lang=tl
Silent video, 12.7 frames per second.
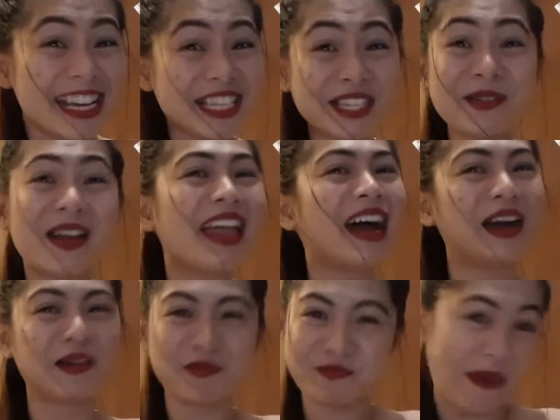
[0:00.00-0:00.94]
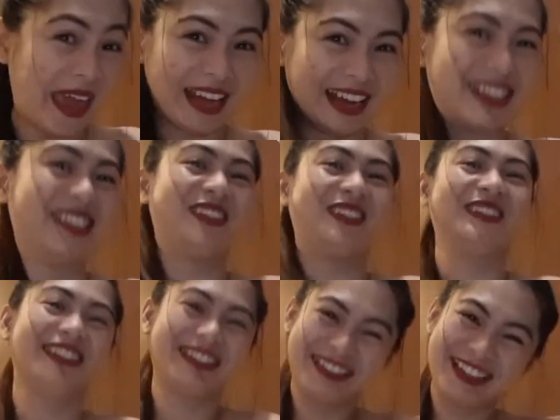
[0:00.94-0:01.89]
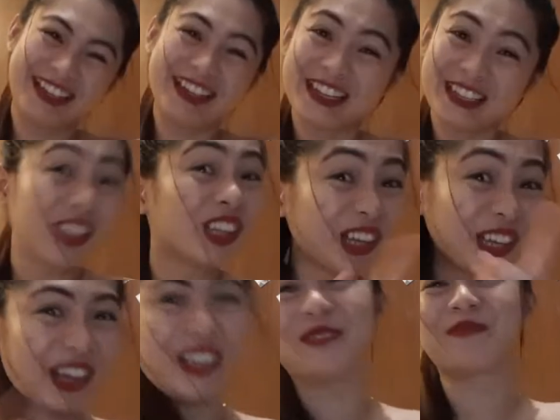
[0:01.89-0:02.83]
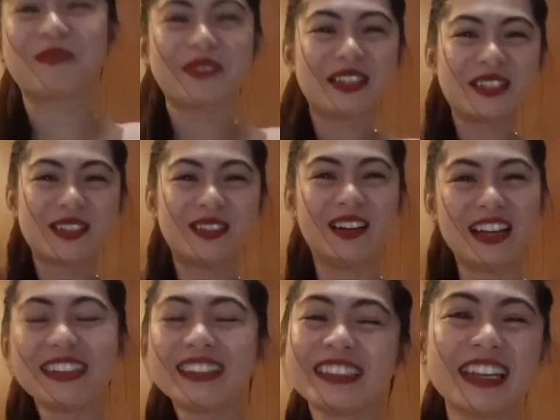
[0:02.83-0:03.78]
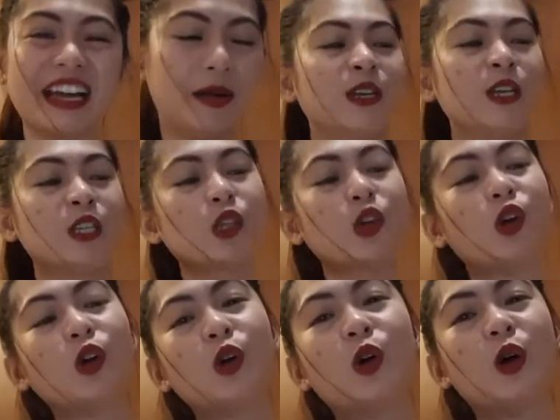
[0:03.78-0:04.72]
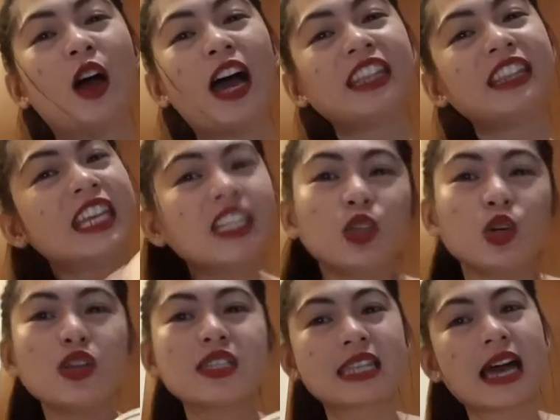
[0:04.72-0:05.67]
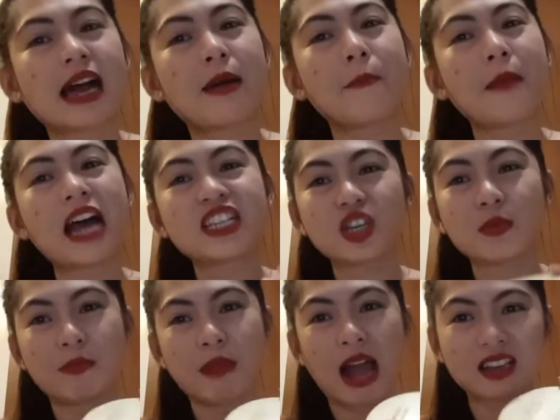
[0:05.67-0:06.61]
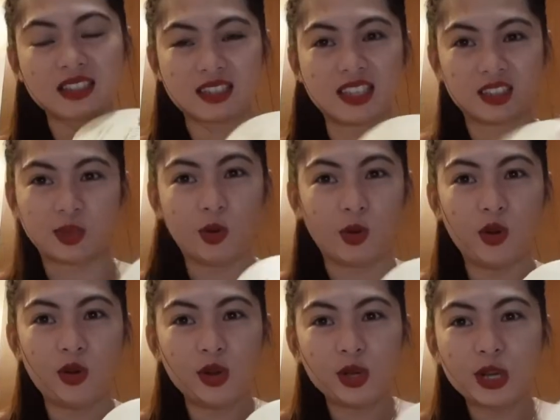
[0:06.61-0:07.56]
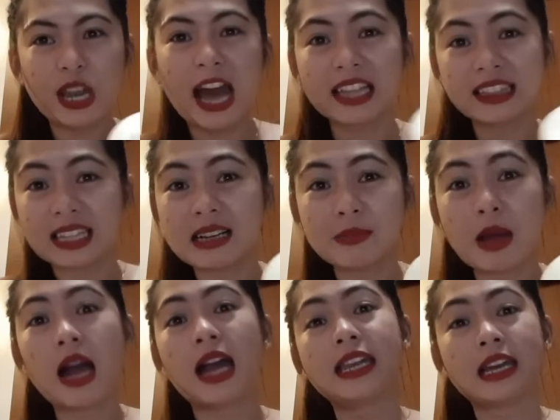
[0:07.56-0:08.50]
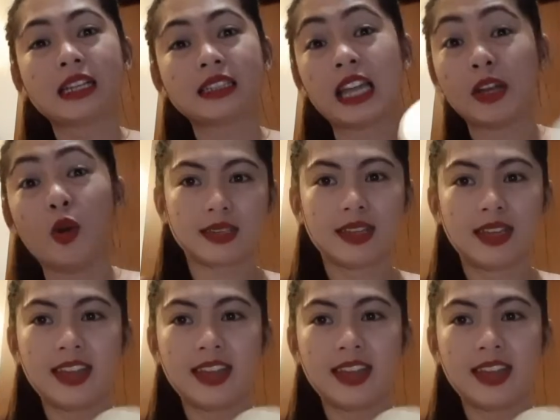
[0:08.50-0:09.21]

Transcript: Kasi wala akong pera. Oh no! Totoo yun. So, ayun nga. So, andito sa magic box na to, lahat ng mga nagtanong.